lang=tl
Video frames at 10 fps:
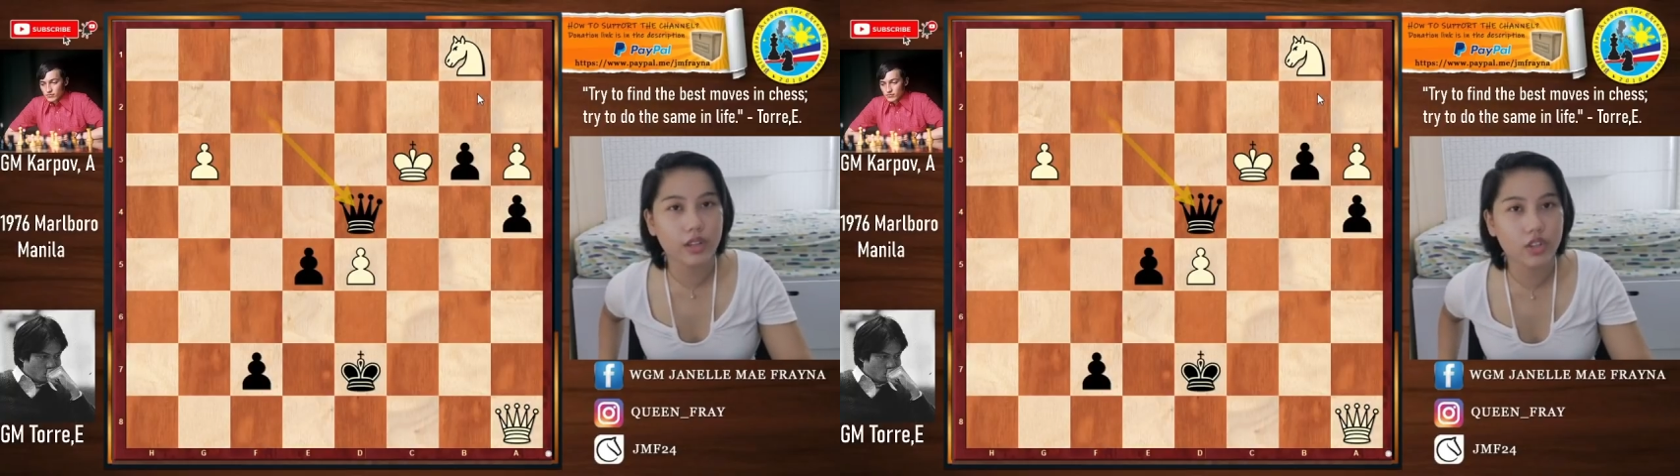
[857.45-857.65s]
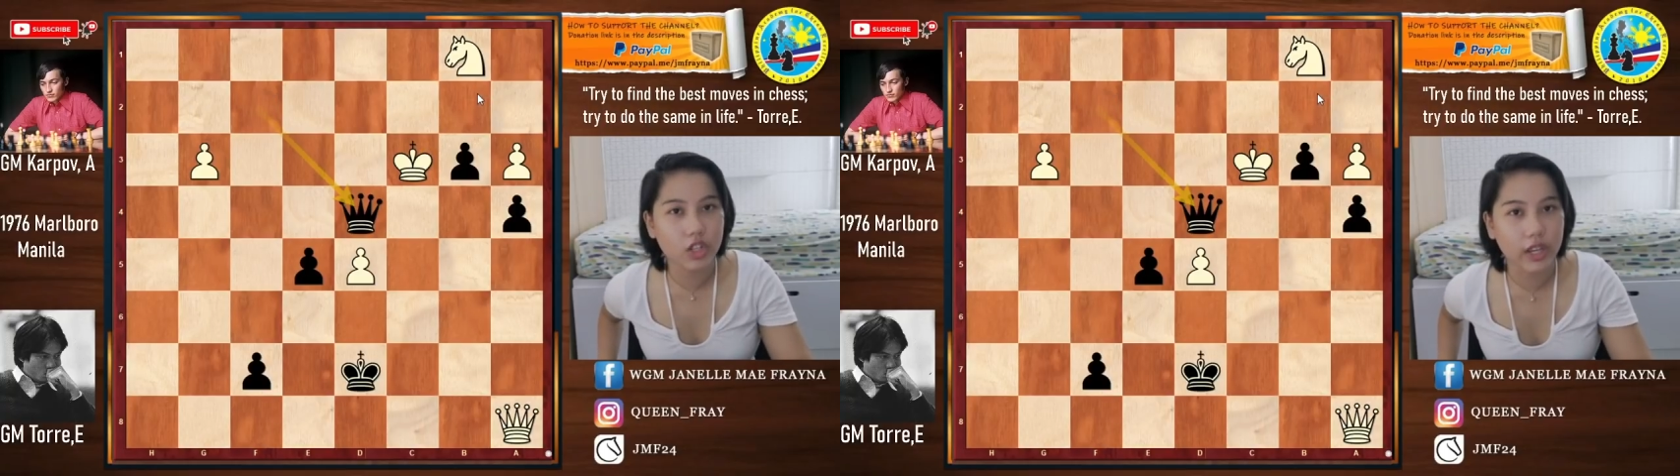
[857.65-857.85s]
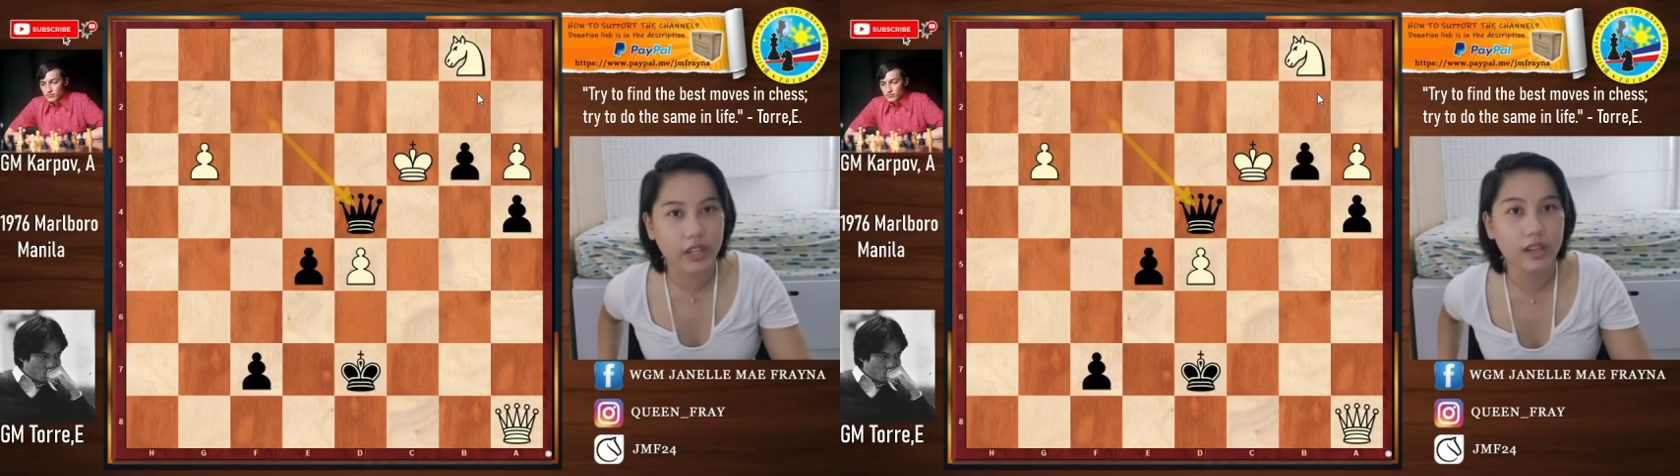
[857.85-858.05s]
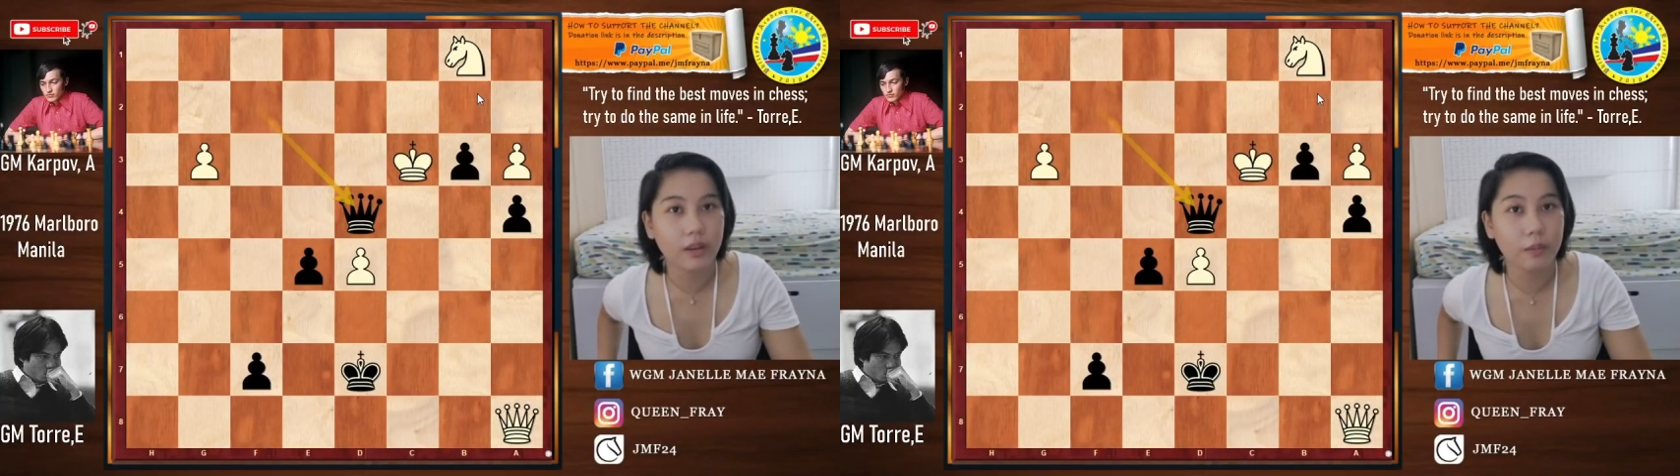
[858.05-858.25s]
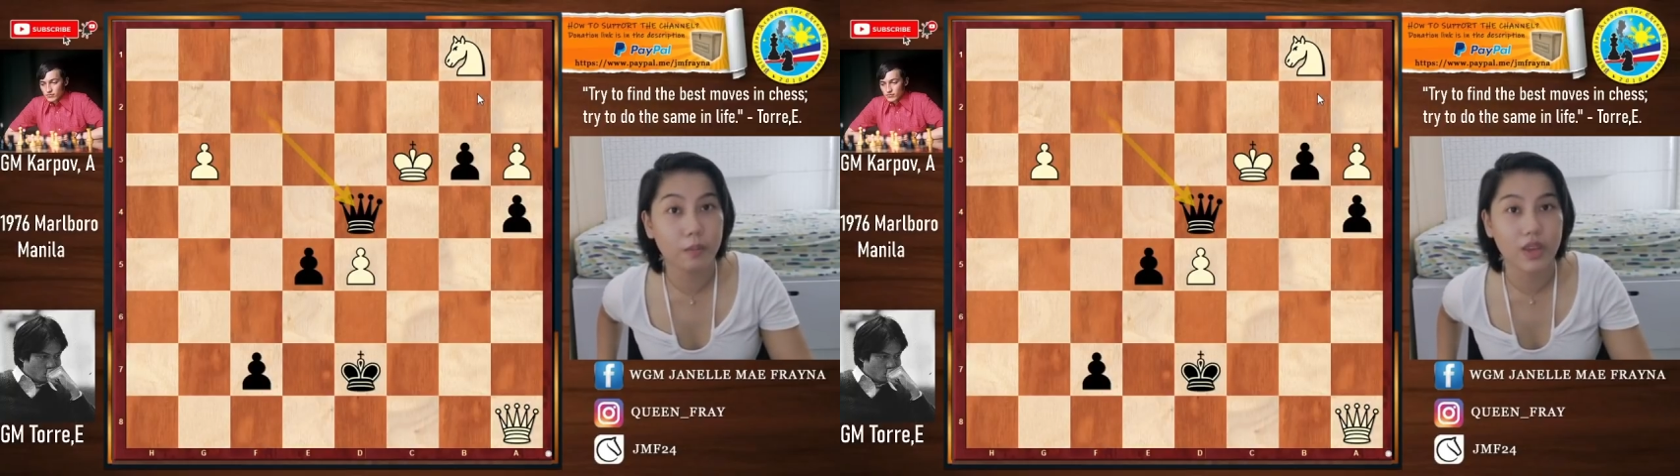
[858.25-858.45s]

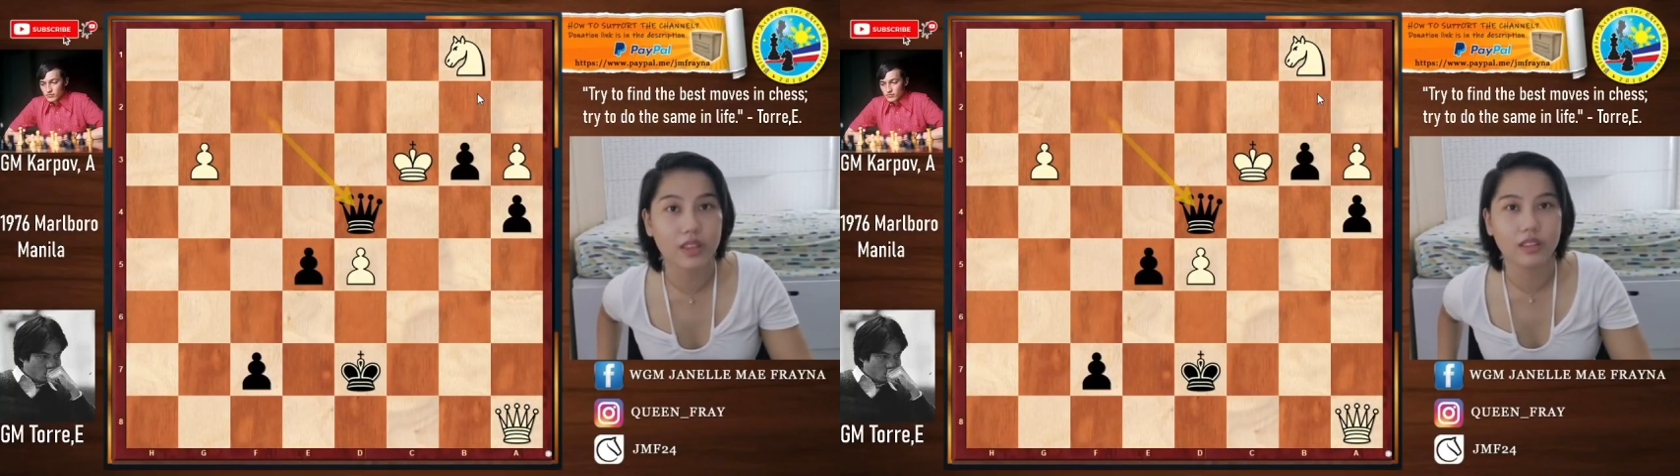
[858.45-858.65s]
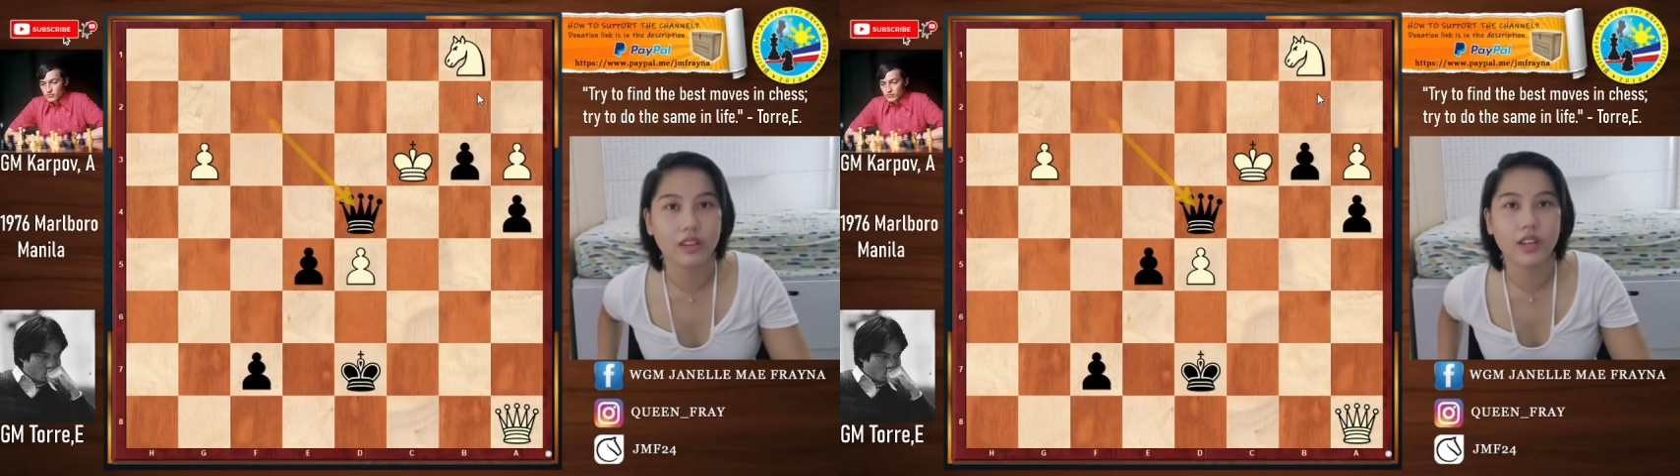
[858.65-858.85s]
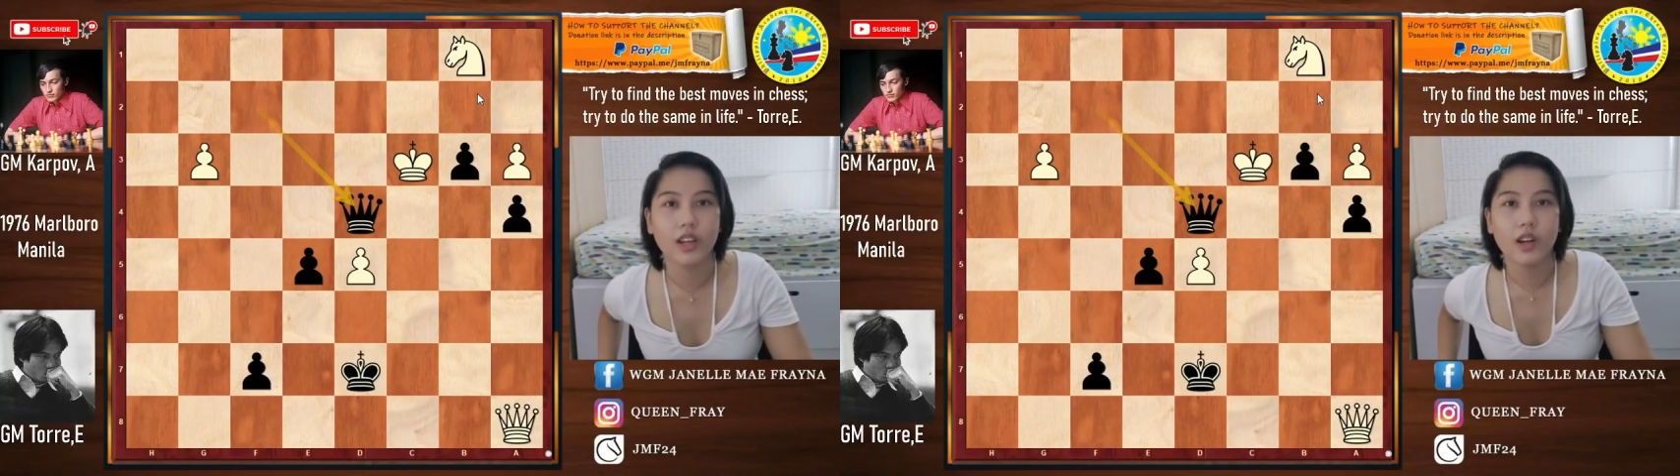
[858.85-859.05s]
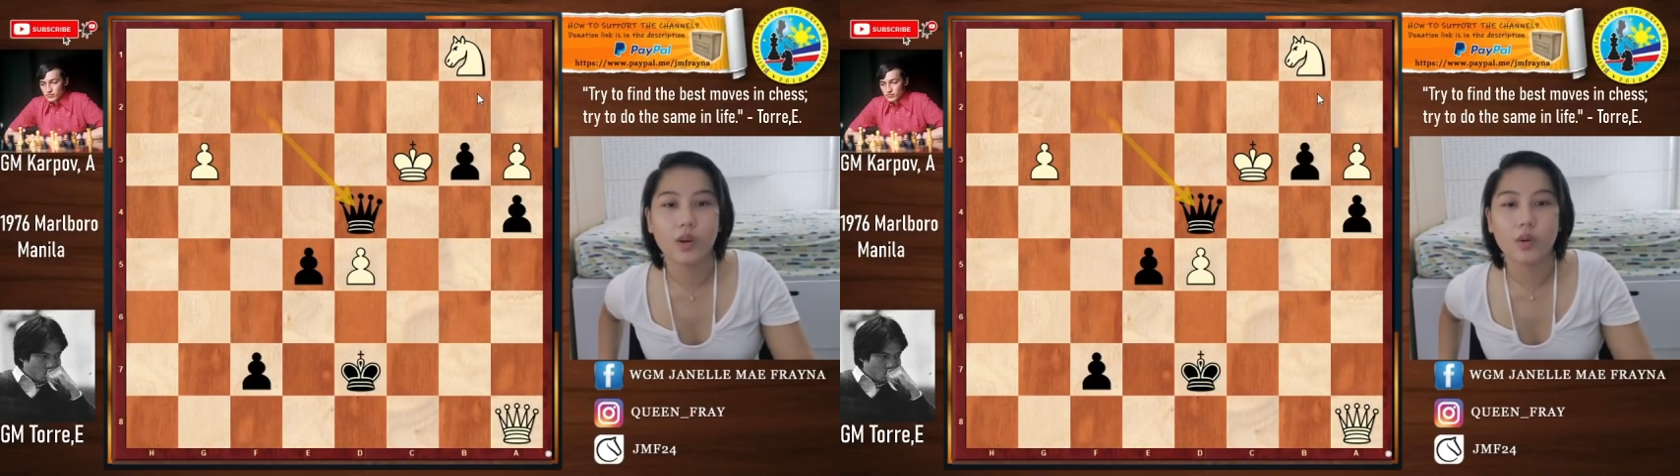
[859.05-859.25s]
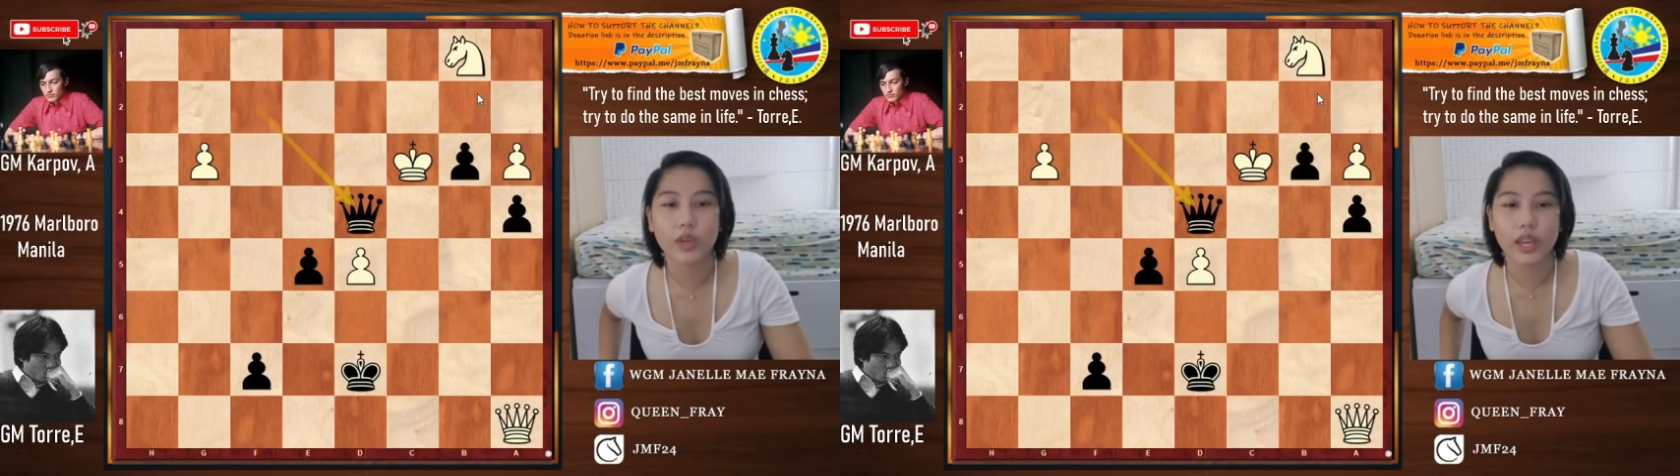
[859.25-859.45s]
checkmate.
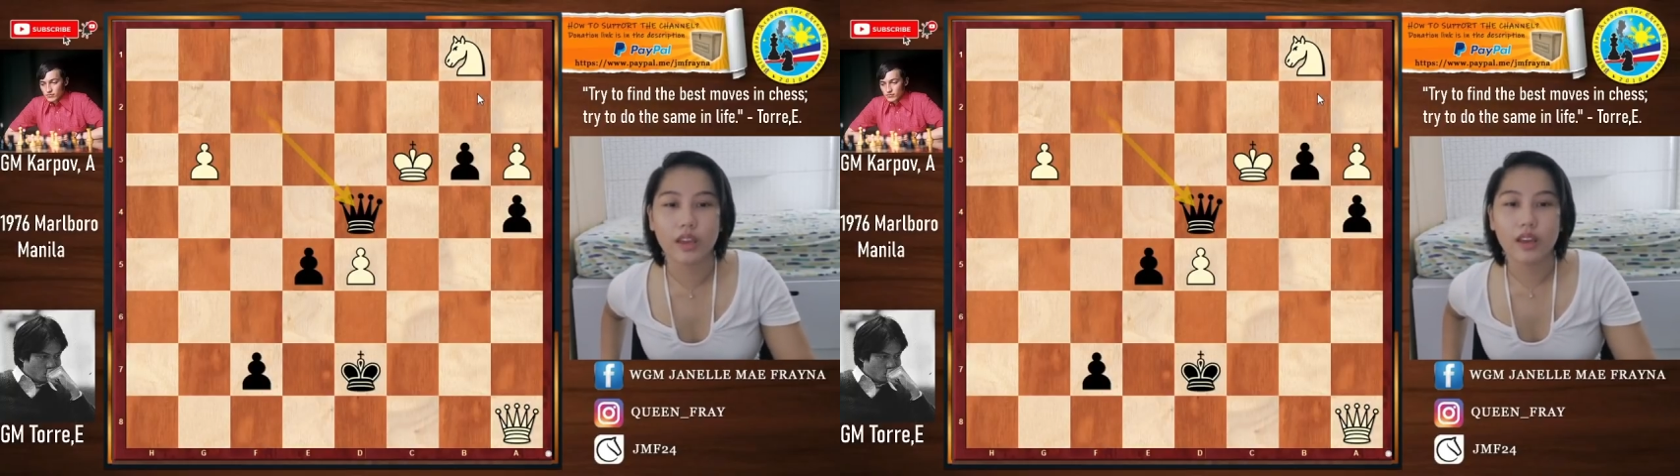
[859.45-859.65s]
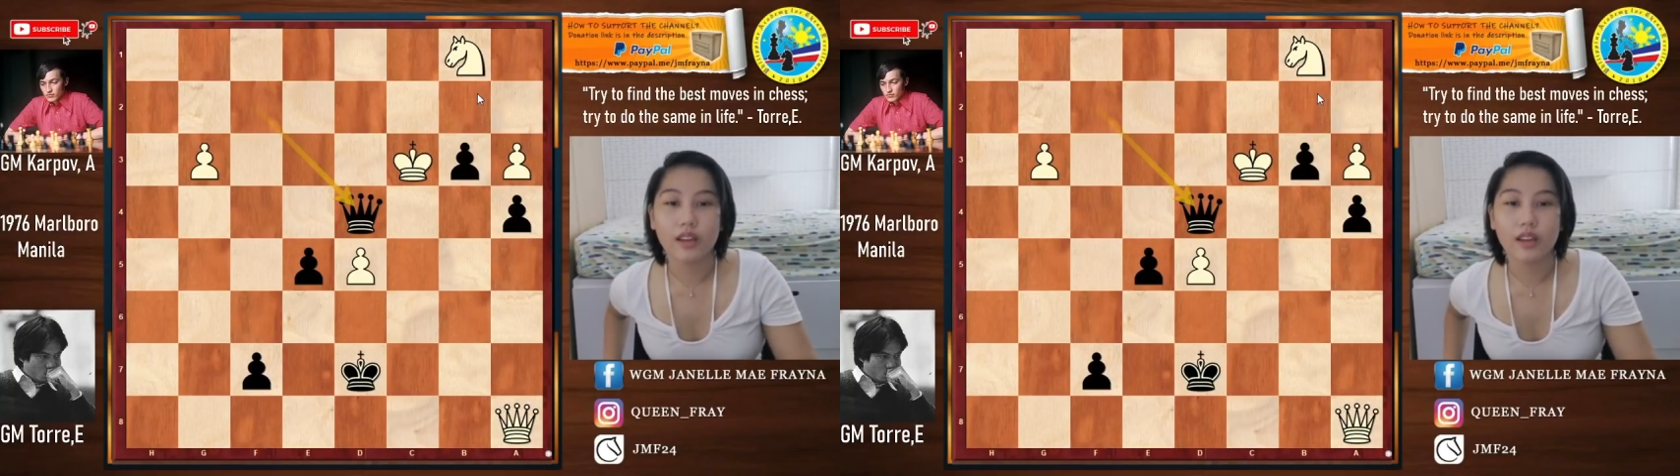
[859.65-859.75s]
Okay,